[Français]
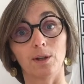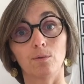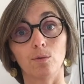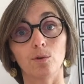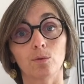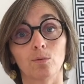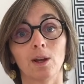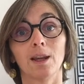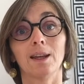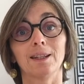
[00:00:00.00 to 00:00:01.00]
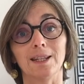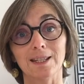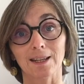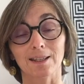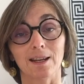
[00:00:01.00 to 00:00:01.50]
évolution qui
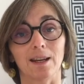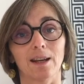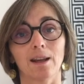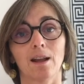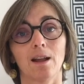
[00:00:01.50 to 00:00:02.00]
s'accélère.